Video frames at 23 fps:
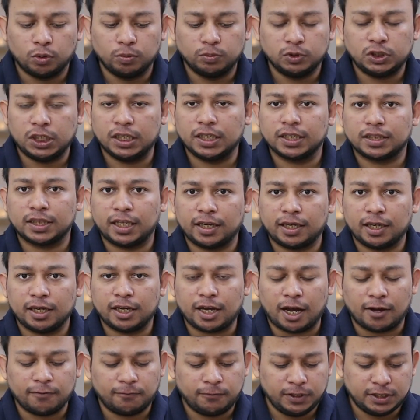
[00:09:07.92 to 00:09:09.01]
तो मुझे लगता है कि
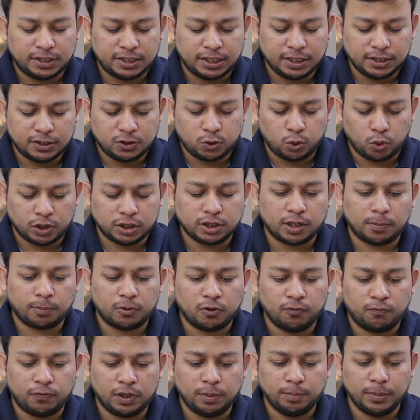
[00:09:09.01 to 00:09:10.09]
काफ़ी अच्छी स्टोरेज
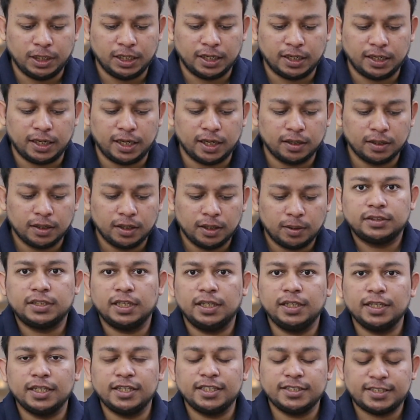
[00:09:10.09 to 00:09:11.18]
आपको फ्री मिल रही है
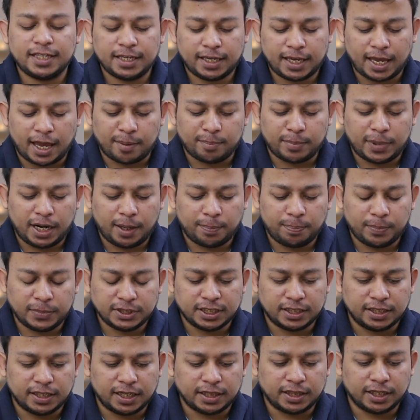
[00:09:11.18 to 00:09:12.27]
जल्दी जल्दी से कैमरा ऐप में
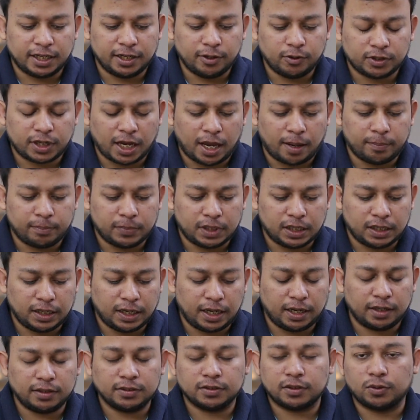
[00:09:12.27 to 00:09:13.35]
चले जाते हैं और कैमरा
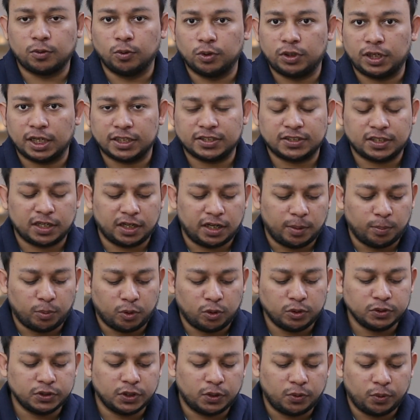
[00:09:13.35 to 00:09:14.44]
को टेस्ट करना
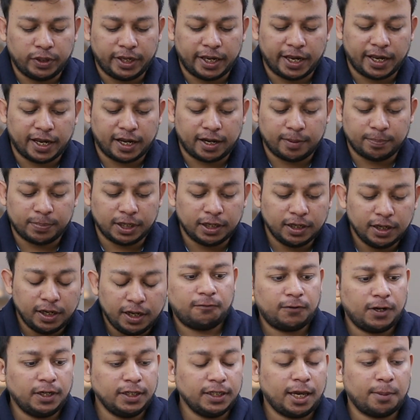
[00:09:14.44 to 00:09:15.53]
बहुत ज़रूरी है यहाँ पर
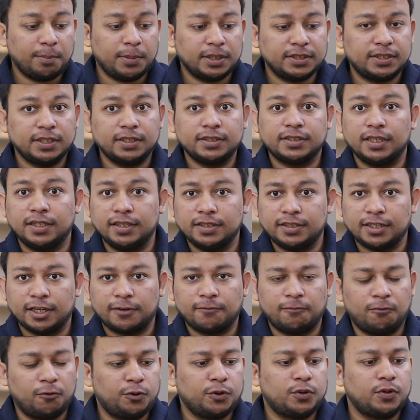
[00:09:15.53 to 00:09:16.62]
फ्रंट कैमरा से जल्दी से
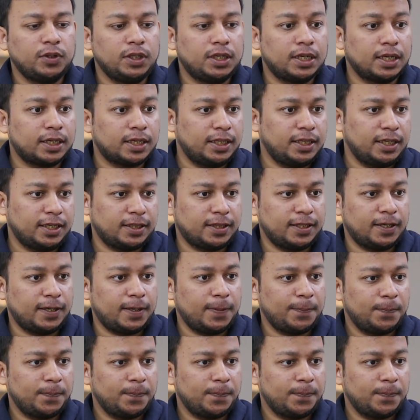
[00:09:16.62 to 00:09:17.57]
एक फ़ोटो क्लिक करके देखते हैं